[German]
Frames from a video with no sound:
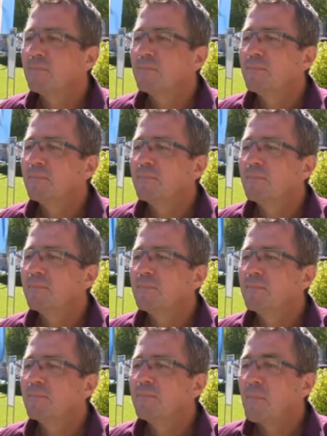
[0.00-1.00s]

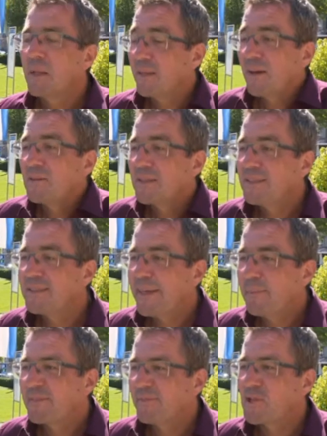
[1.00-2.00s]
aufzutreten? Naja, das ist
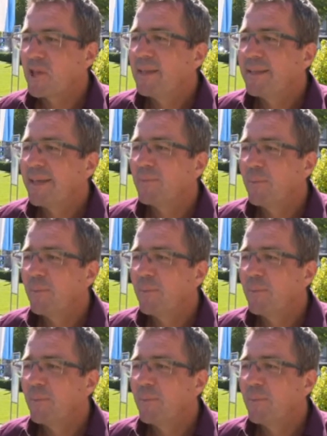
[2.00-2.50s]
selbstverständlich.